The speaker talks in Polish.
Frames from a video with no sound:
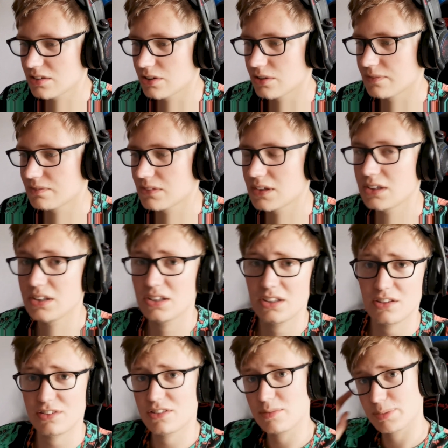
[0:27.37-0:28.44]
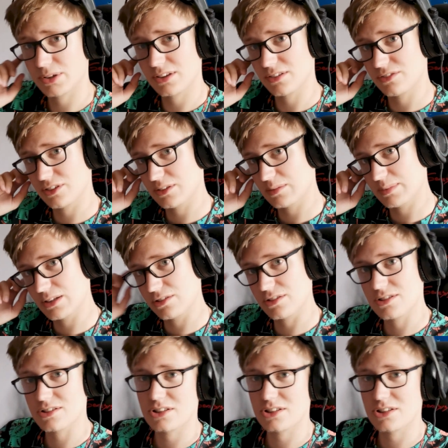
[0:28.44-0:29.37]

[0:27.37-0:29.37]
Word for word: No i jeśli pod tym filmem będzie